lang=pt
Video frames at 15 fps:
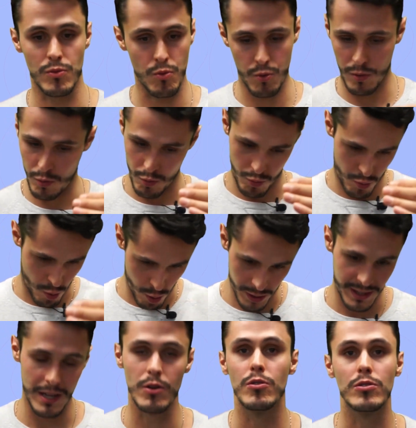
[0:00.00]
o
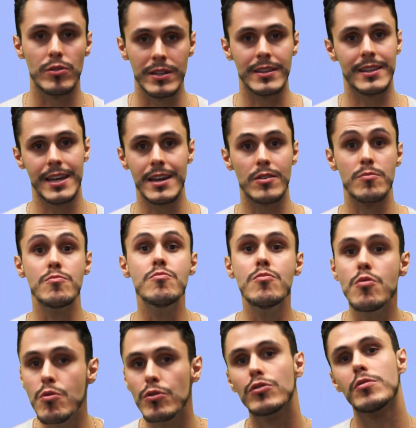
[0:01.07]
conteúdo inteiro
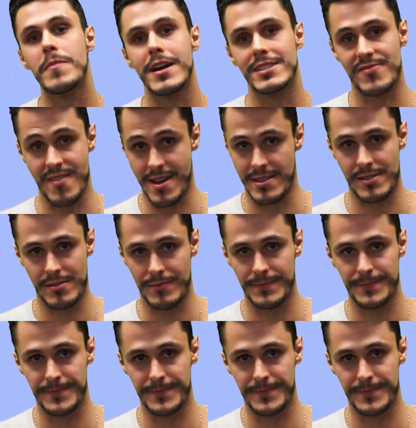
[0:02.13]
muito mais fácil.